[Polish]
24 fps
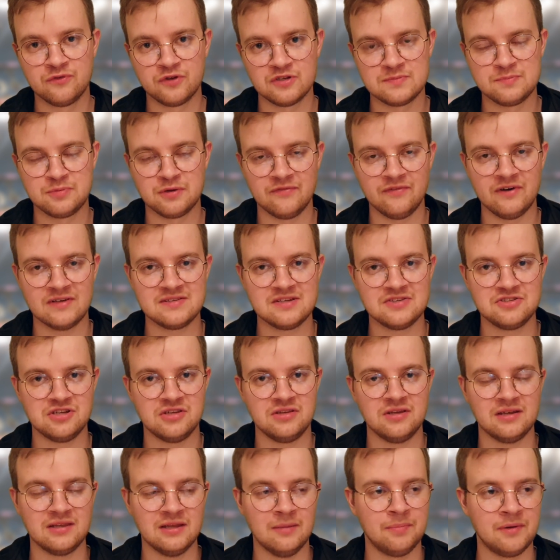rozprowadza się
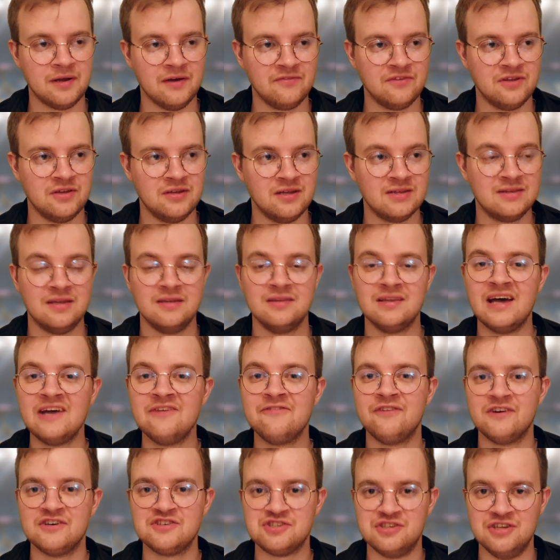tak naprawdę na te
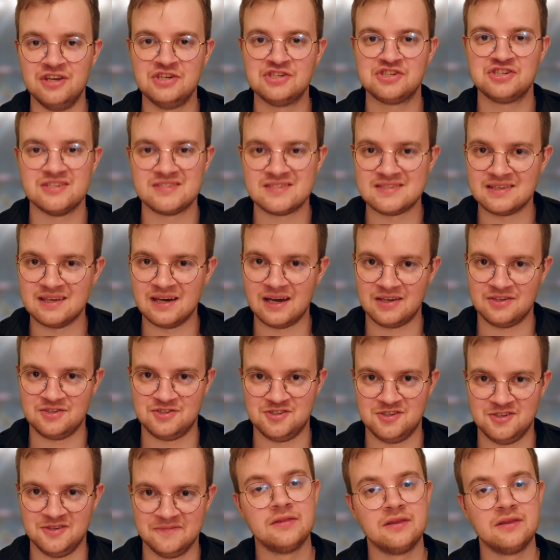najważniejsze starcia.